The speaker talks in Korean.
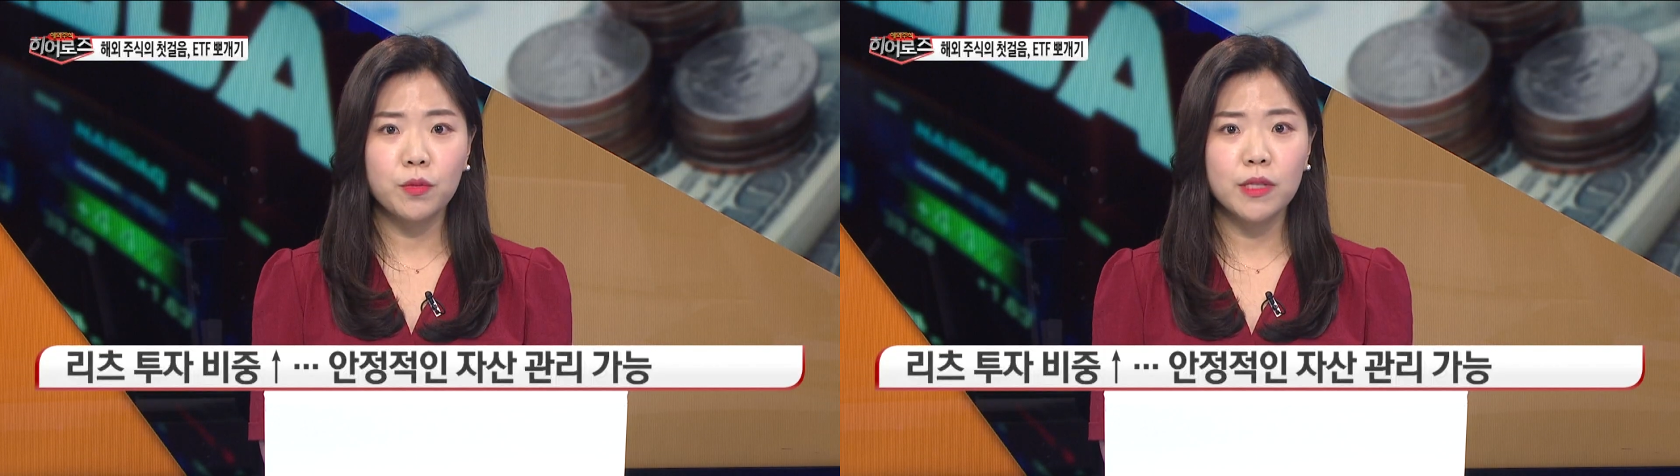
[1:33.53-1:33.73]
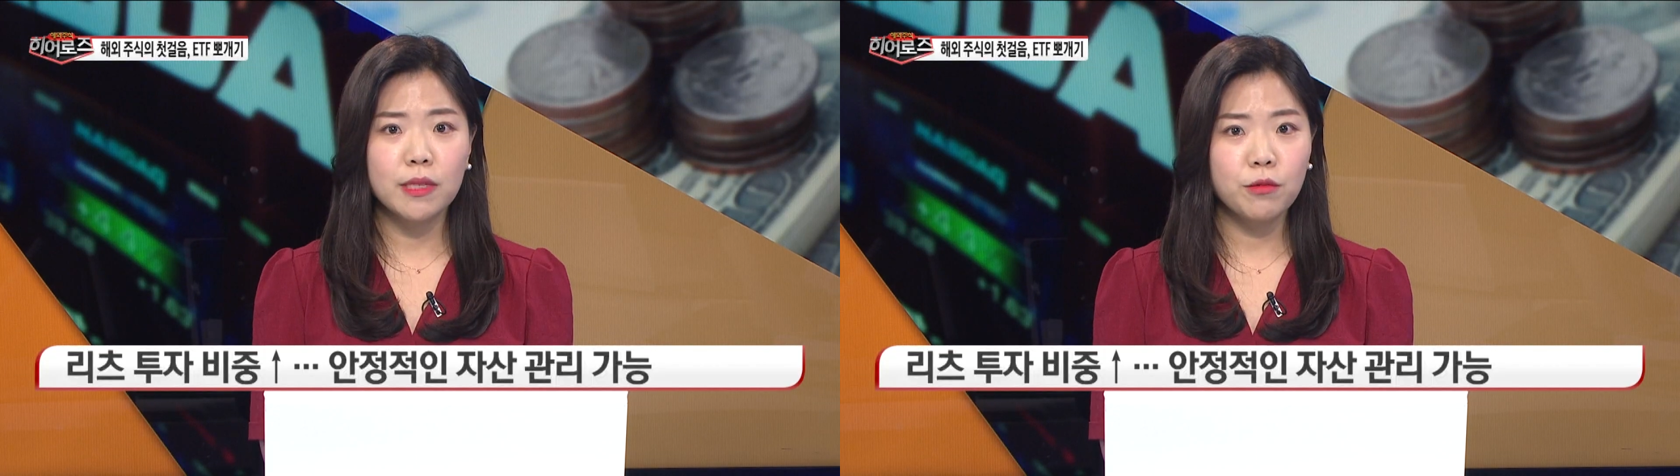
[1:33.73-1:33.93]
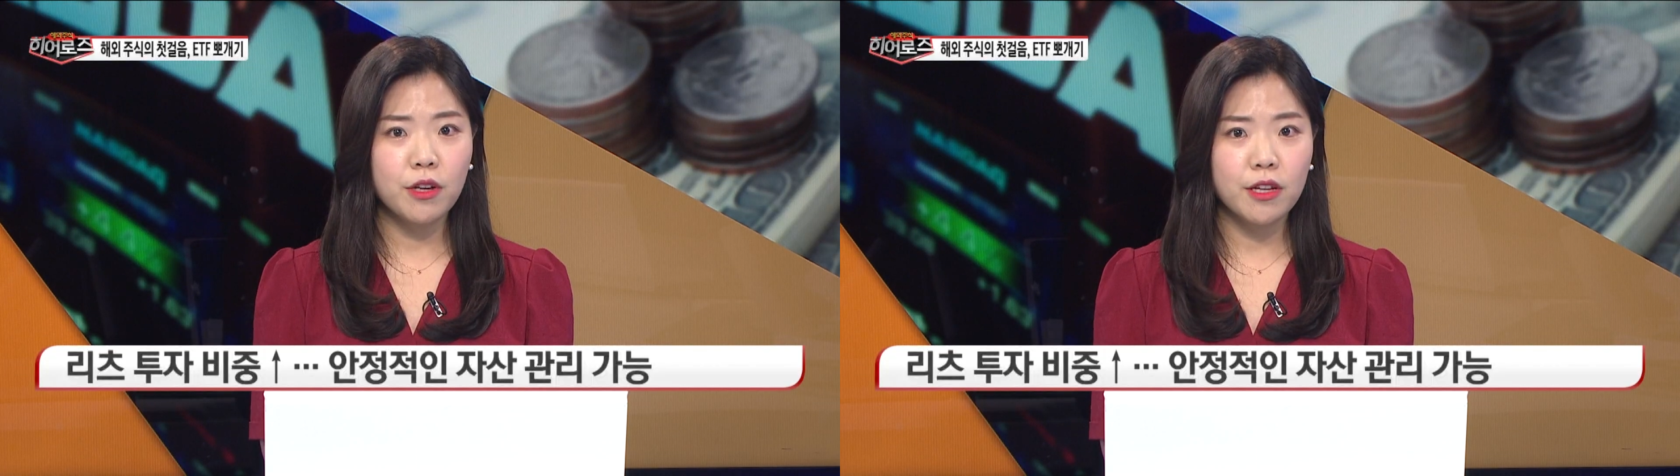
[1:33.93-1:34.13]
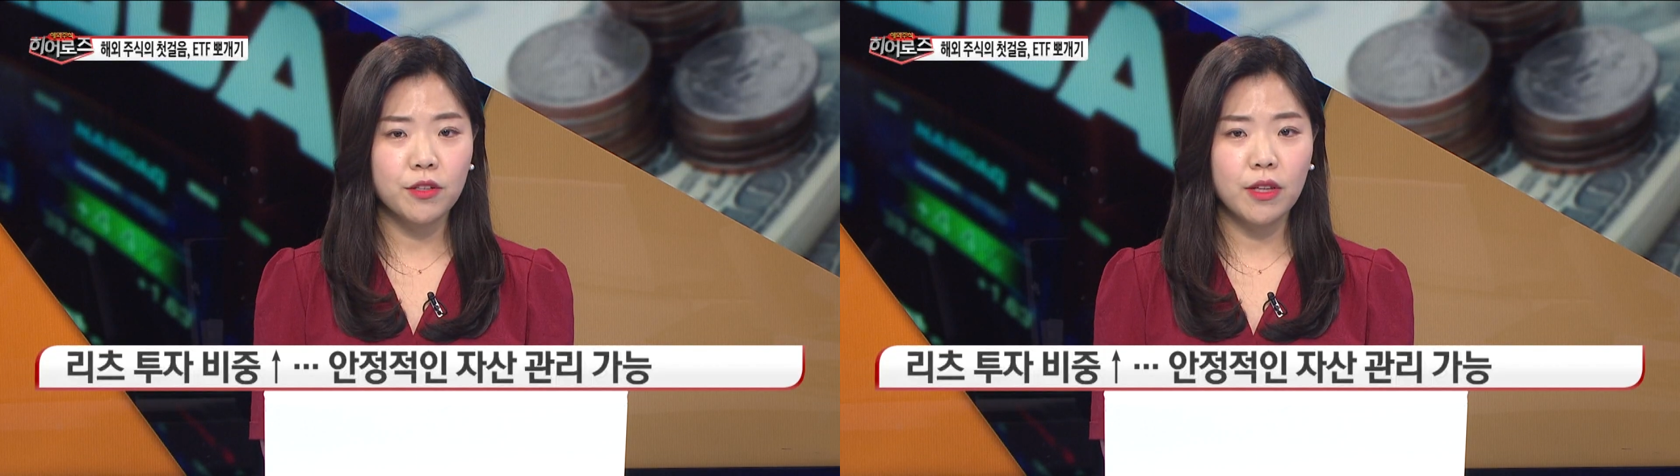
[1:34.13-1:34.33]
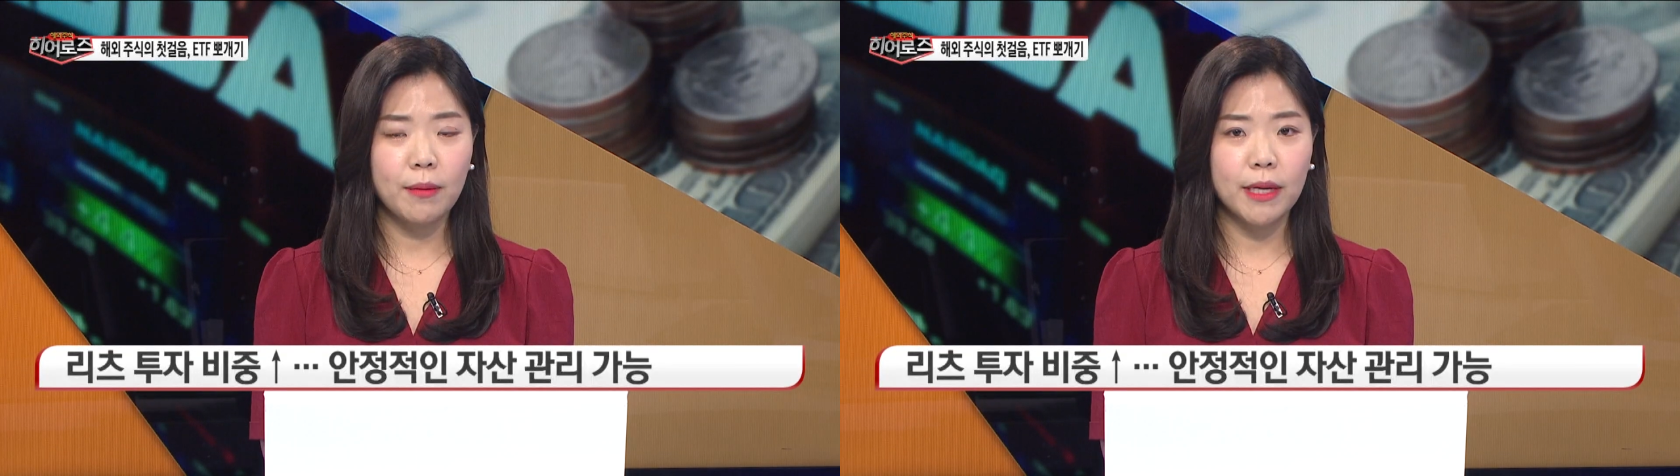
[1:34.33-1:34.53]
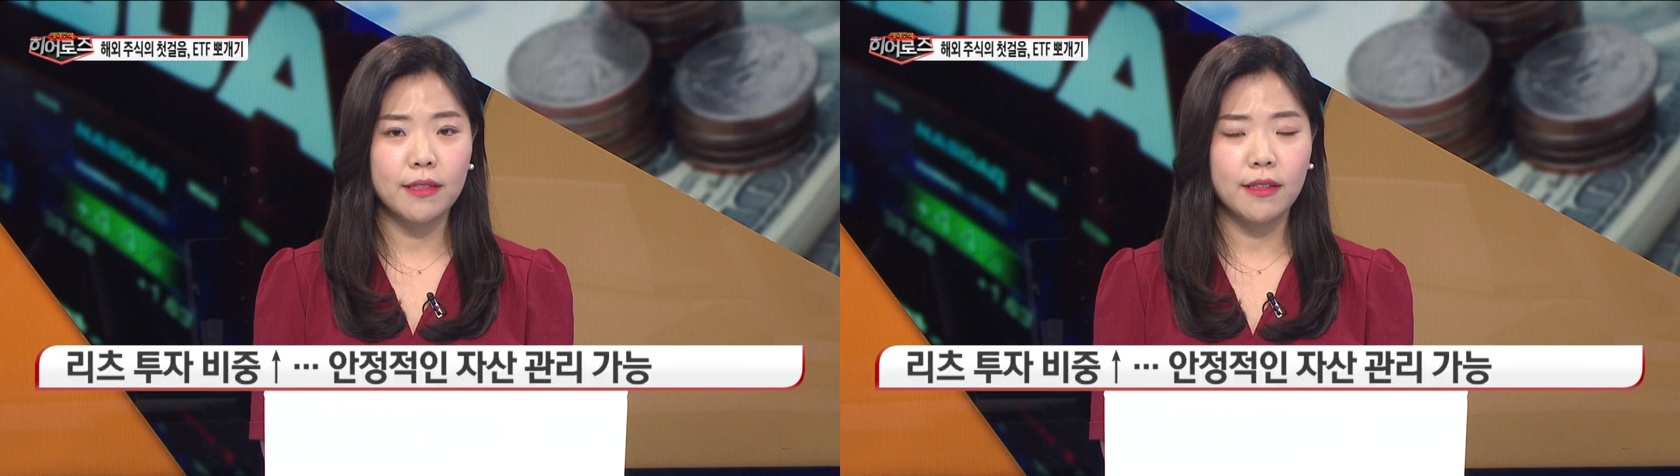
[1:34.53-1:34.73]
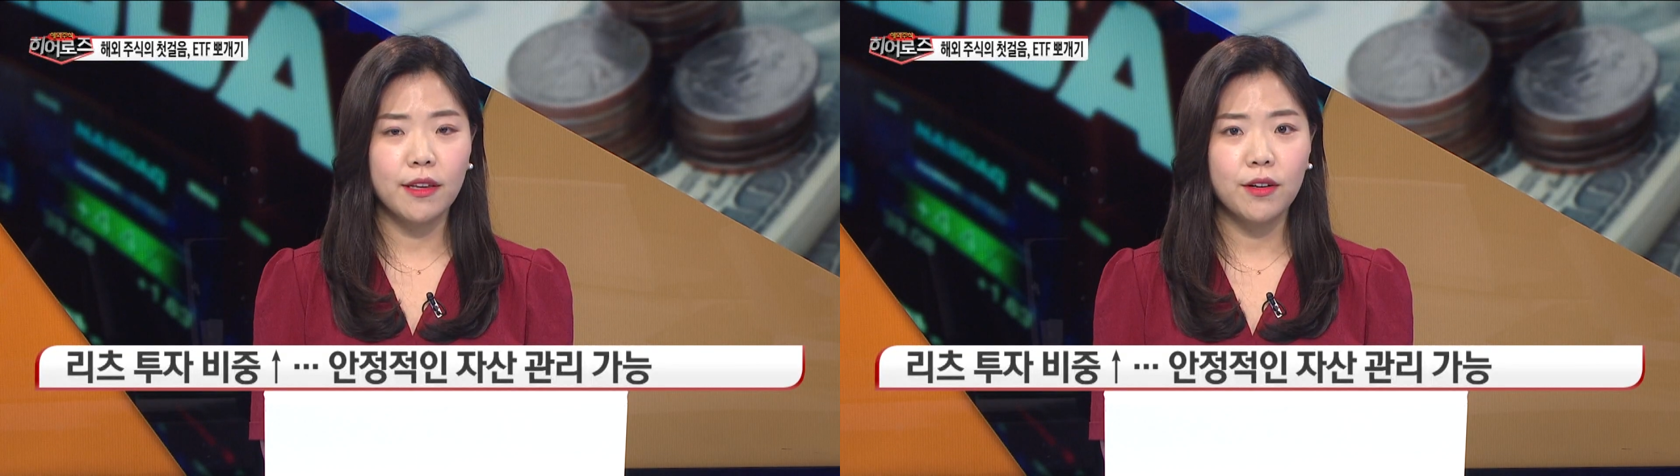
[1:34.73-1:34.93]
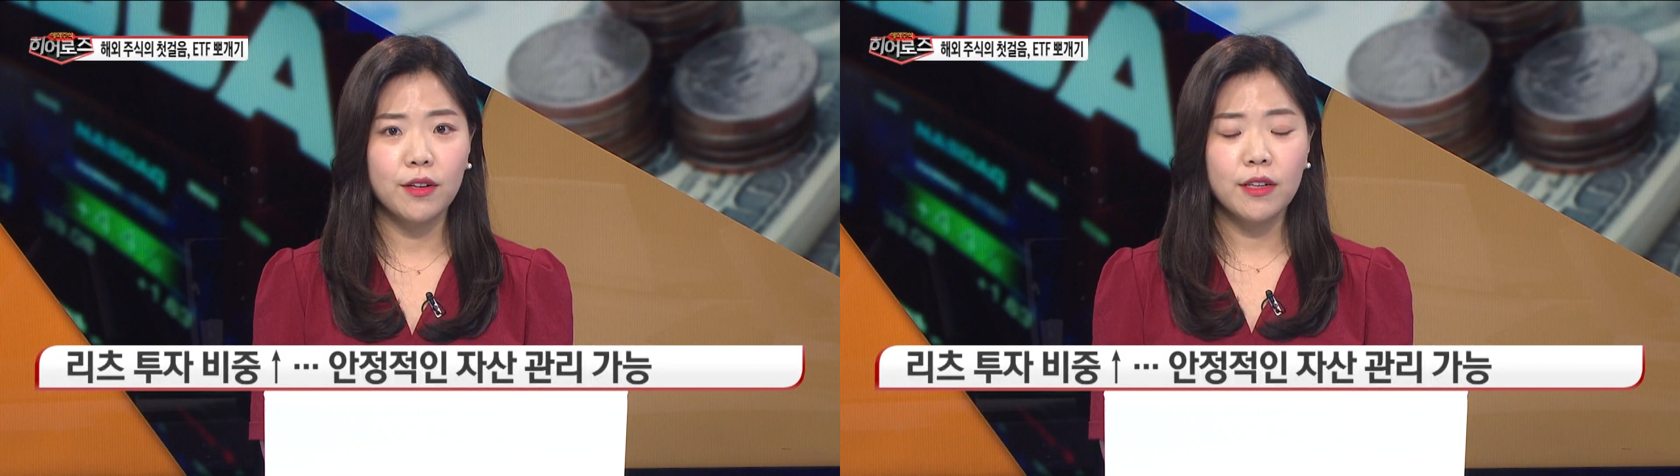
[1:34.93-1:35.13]
좀 시뮬레이션
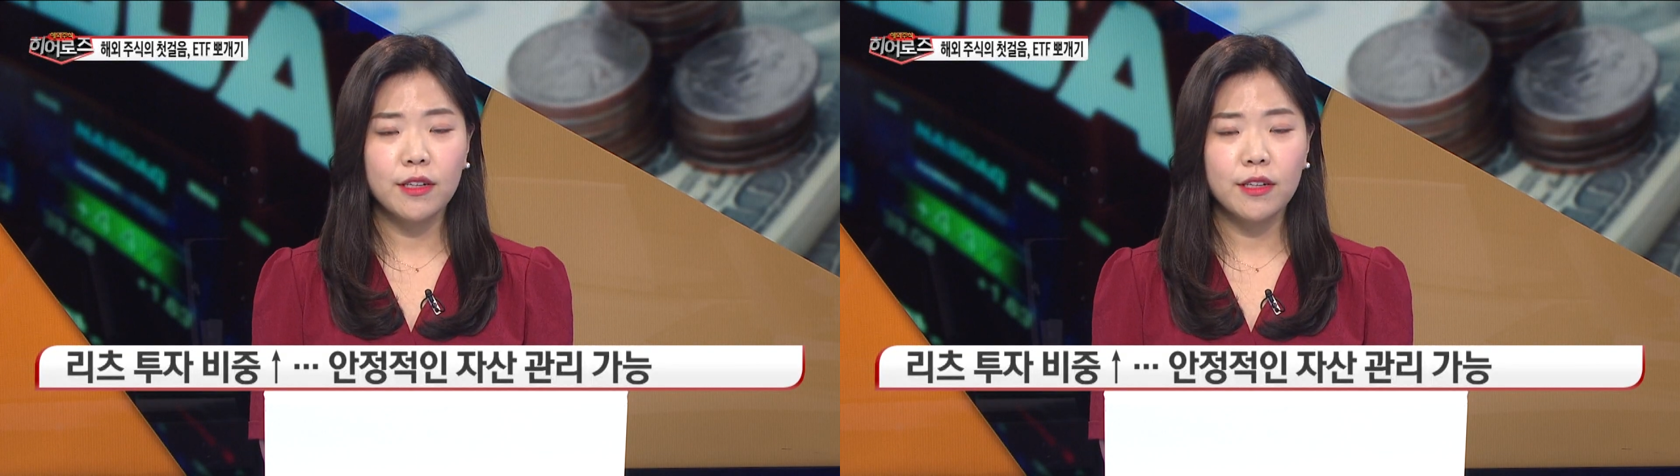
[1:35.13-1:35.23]
해봤는데요.